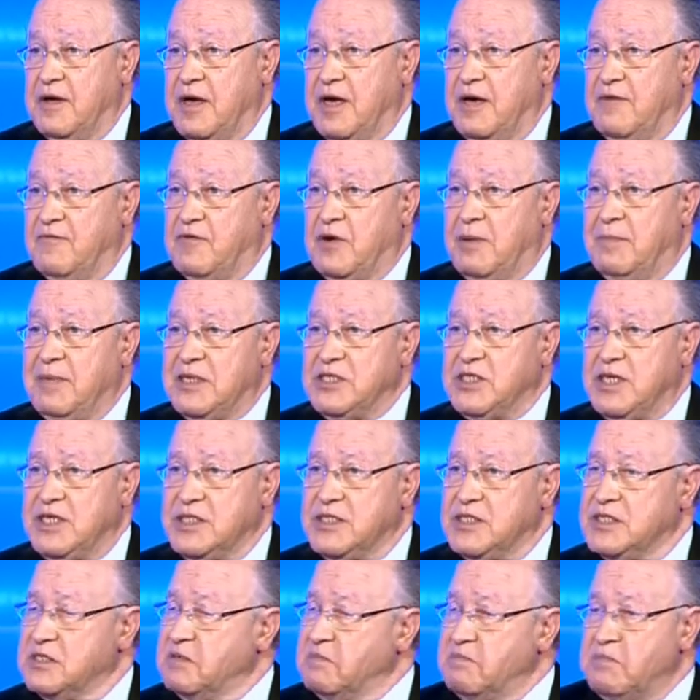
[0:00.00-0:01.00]
في
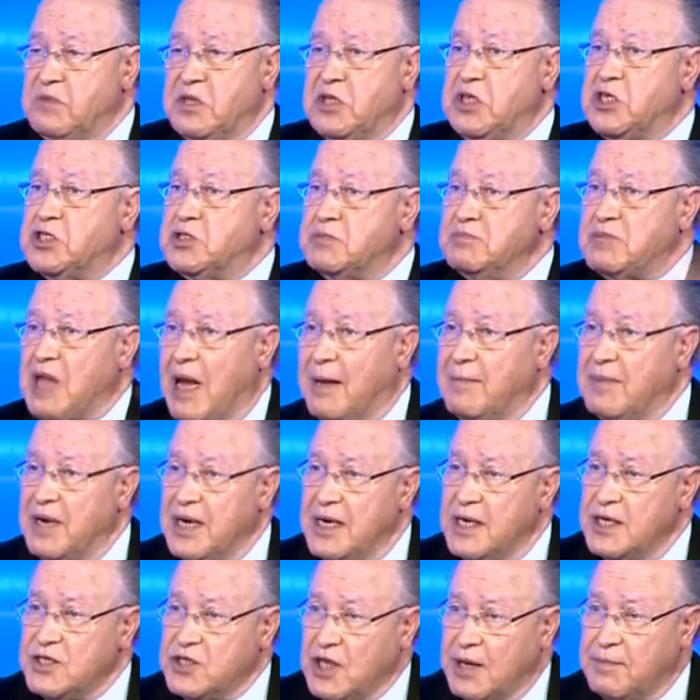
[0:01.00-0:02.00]
المجلس نجم تعمل
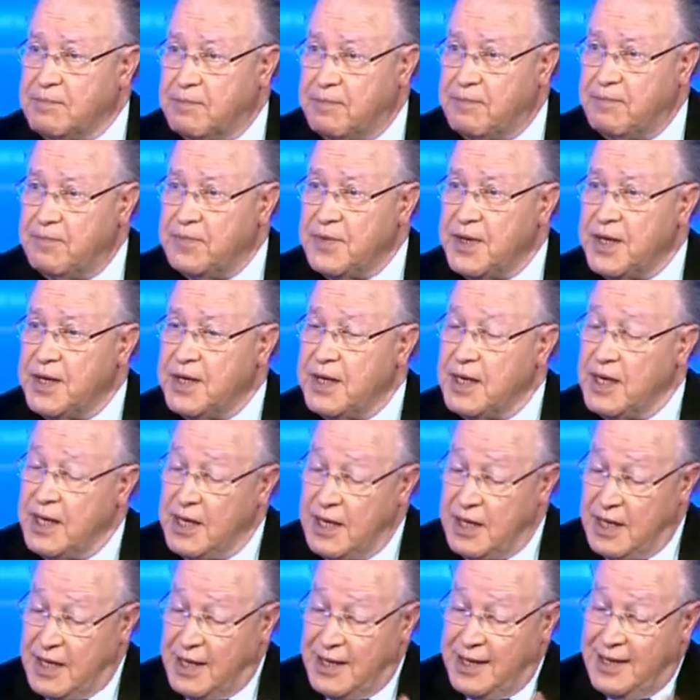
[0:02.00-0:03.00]
اللي تحب
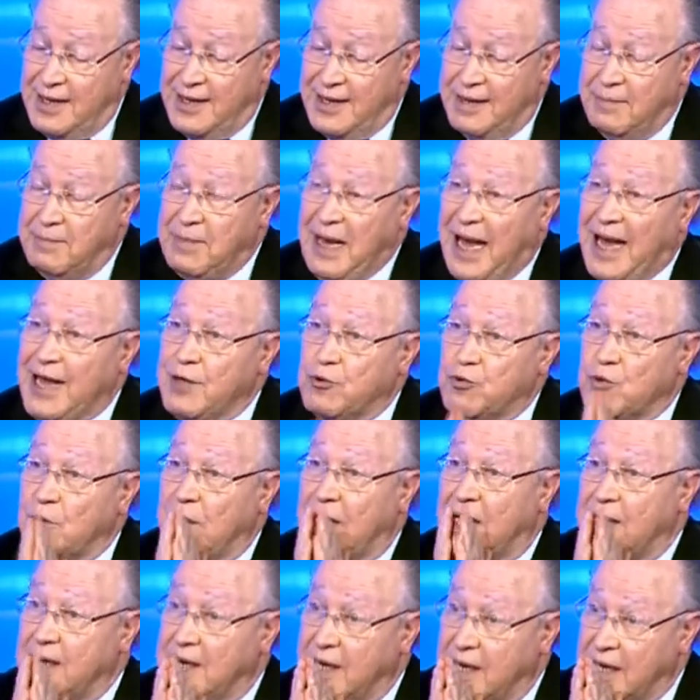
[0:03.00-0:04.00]
آه، بحيث
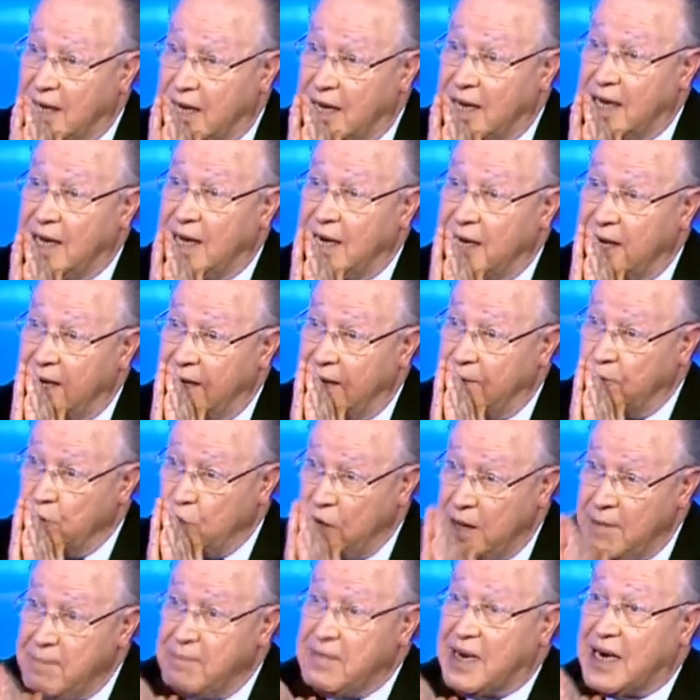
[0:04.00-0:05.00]
هل
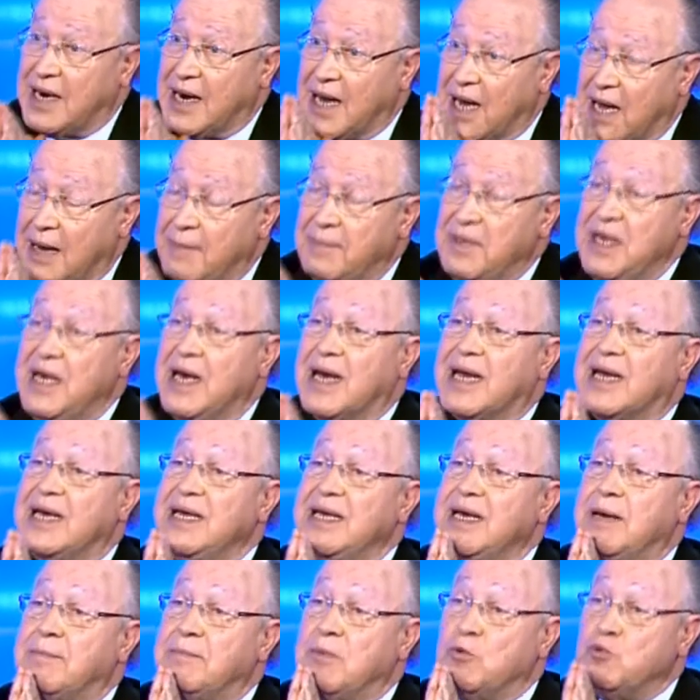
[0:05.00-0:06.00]
المهمه الرقابيه
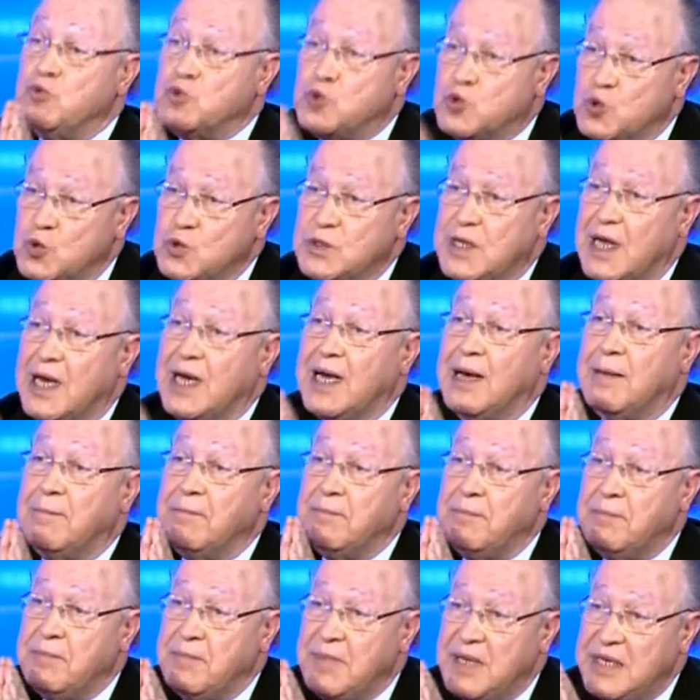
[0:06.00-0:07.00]
هي موجوده
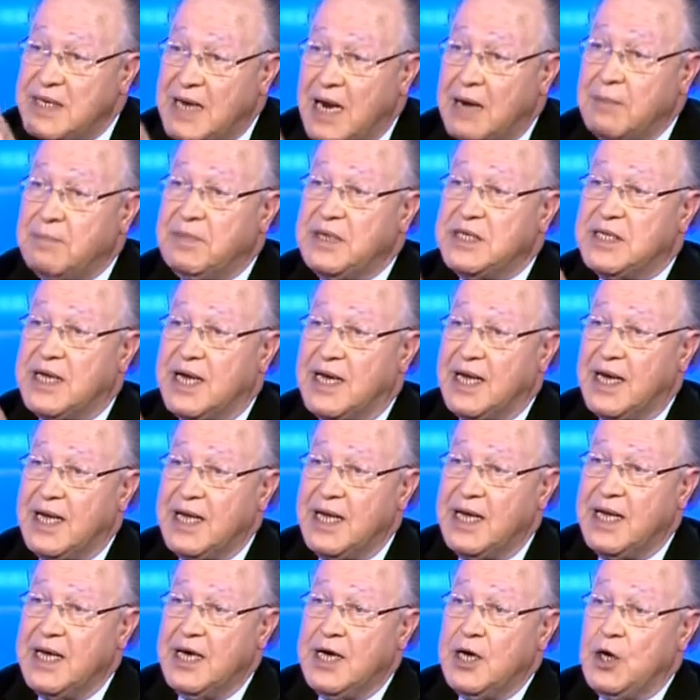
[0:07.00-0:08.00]
من البدايه
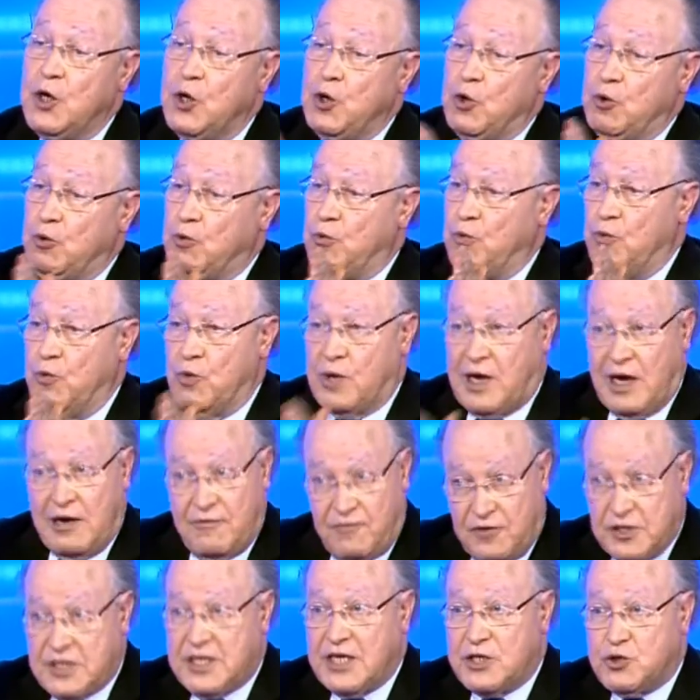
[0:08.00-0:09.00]

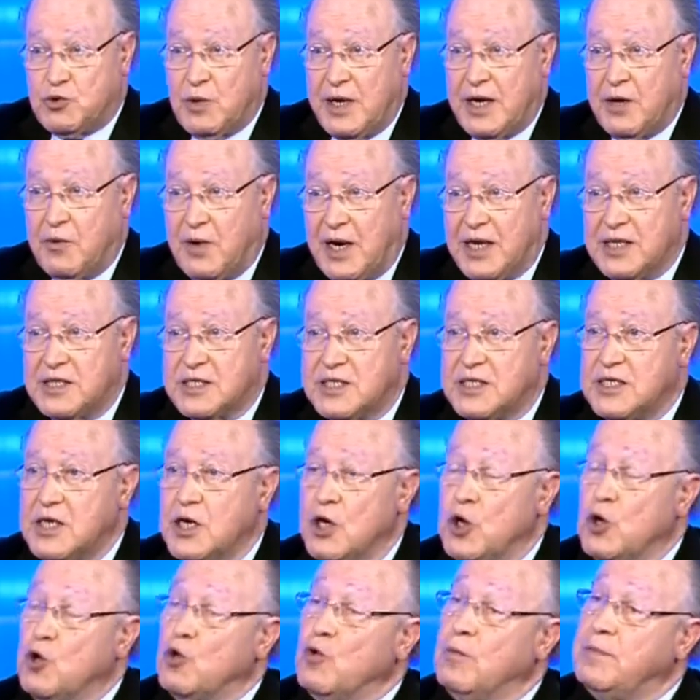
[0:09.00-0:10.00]
وكلفتنا شويه وقت
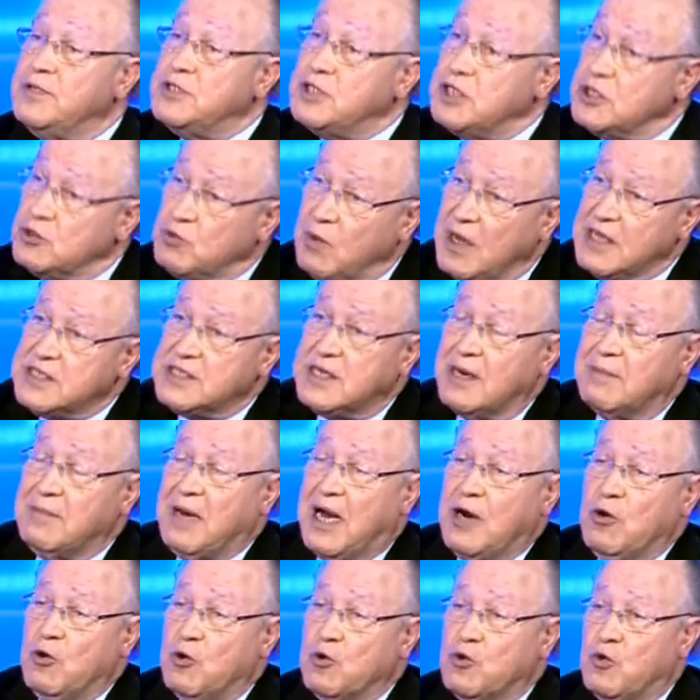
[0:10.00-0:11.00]
وباش تتواصل
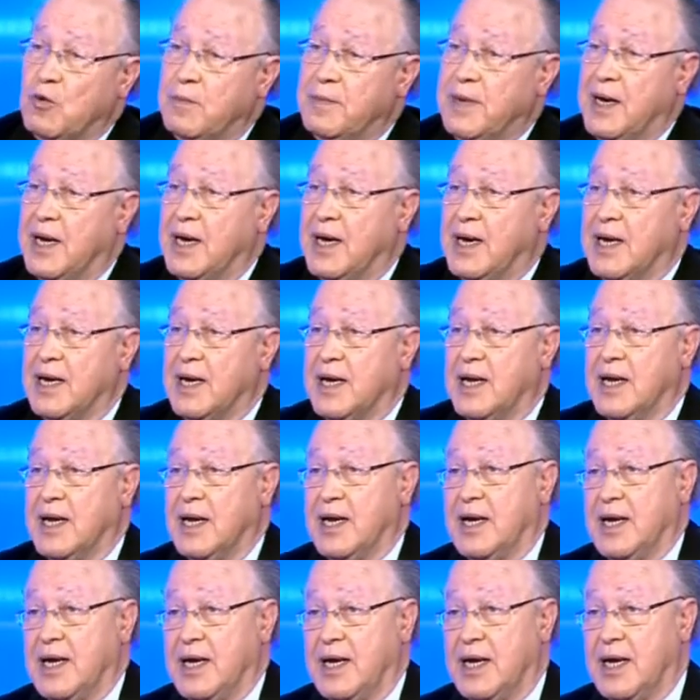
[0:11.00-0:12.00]
مع الحكومه
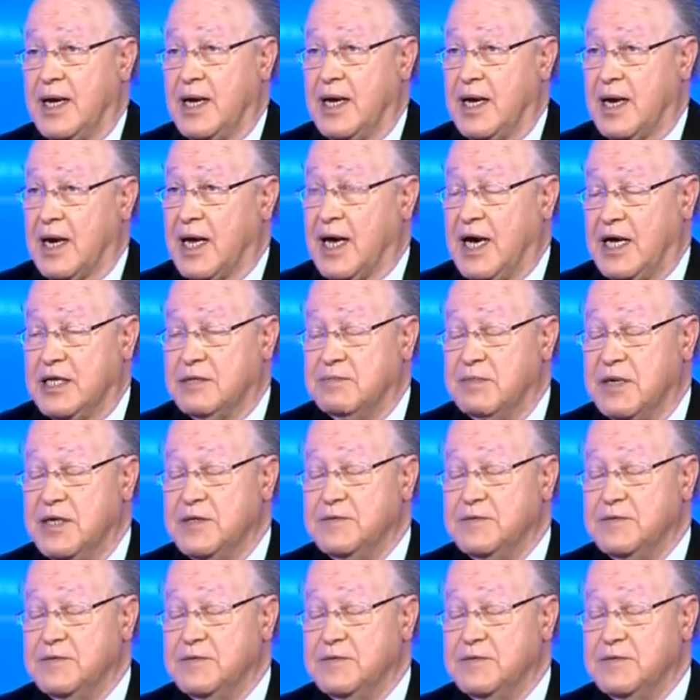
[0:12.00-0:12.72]
القادمه